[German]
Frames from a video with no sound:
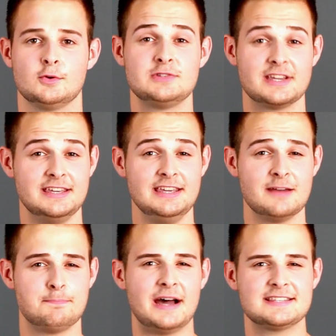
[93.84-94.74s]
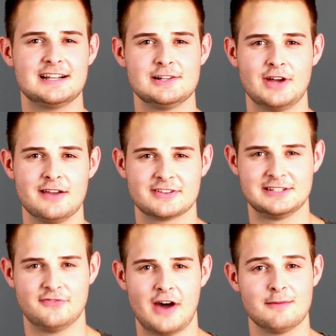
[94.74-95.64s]
Unser Gehirn passt also einfach
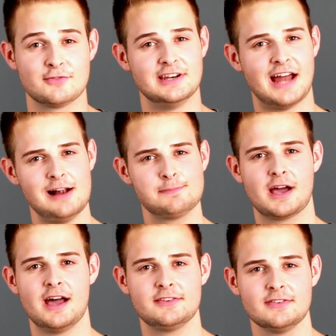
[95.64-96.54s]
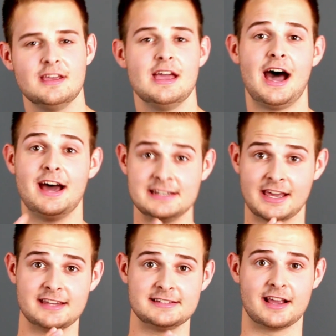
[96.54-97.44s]
die Farben von den Halbkreisen an die
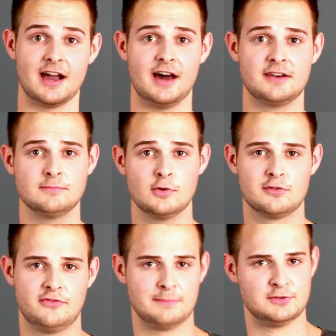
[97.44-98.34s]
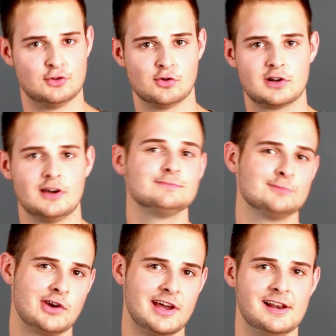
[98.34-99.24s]
Rechtecke an und färbt sie dunkler
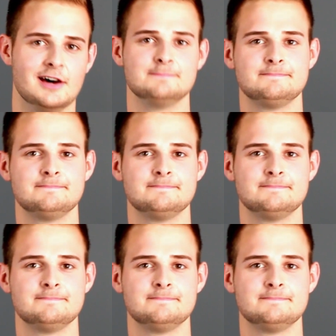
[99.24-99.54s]
oder heller.